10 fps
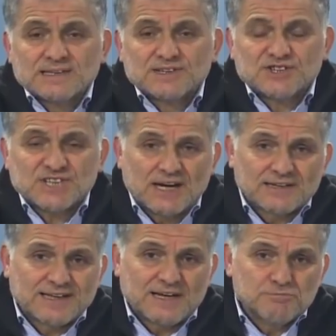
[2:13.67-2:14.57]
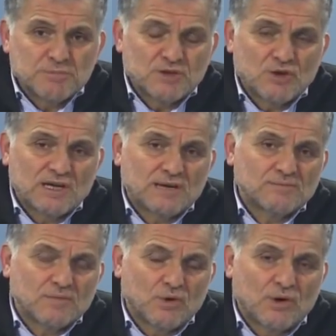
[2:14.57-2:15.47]
Dışarıdan bir
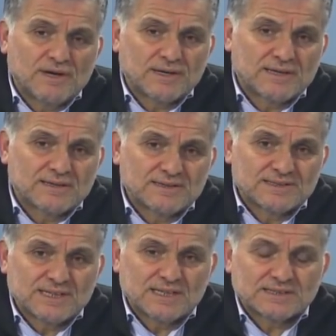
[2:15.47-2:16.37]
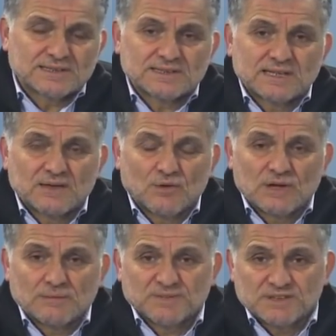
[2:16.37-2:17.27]
dönem o hareketin içerisinde, o
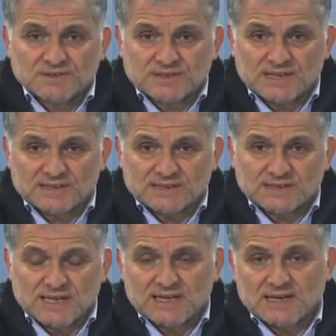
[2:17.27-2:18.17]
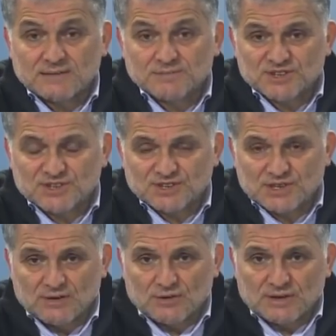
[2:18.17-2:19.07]
yapının içerisinde yer almış
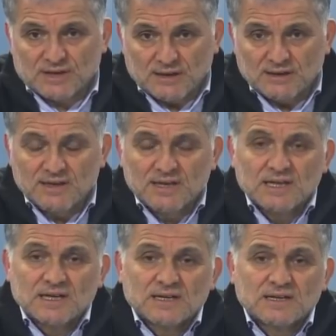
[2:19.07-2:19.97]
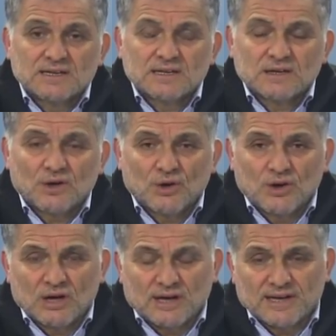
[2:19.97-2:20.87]
kişiler olarak e,
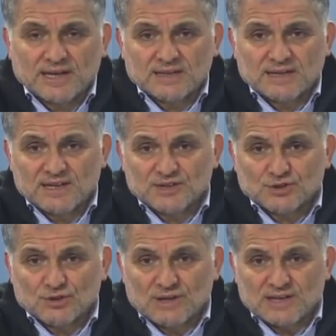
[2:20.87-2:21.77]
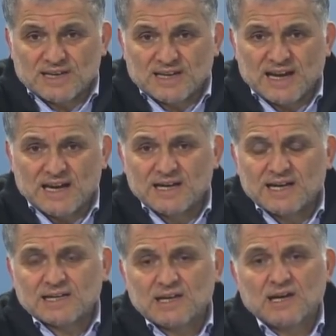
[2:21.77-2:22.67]
hareketi eleştiriyorlar.
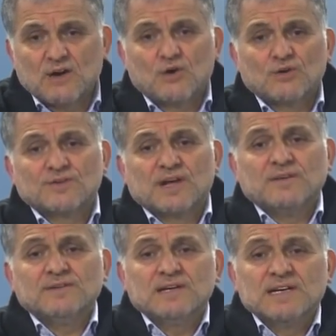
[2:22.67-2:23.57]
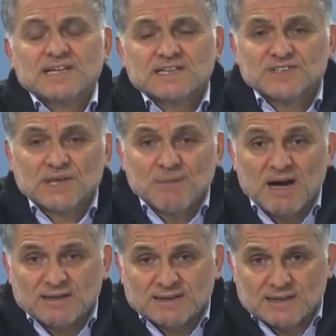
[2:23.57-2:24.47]
Genellikle ondan
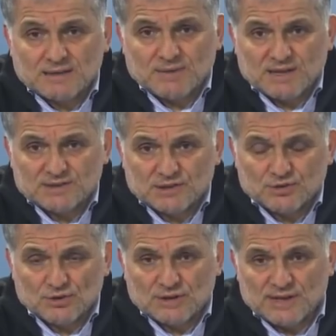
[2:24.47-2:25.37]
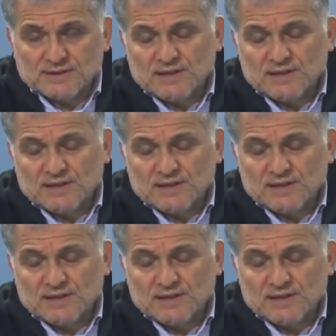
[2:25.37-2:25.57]
cemaat diye bahsediyorlar.